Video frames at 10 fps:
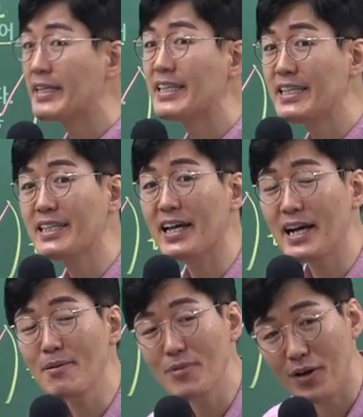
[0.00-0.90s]

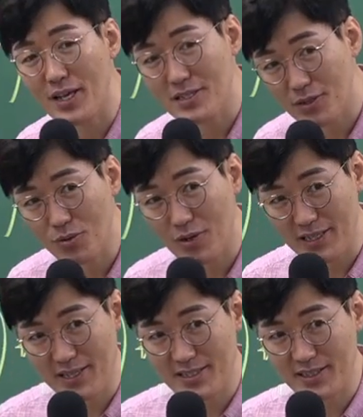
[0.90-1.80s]
기대가 변해서
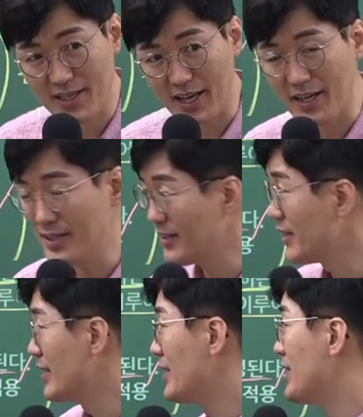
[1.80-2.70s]
똑같아진다.
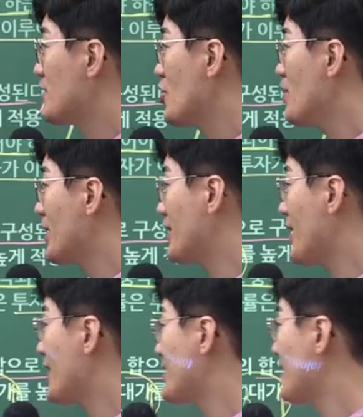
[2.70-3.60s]
처음에 기대가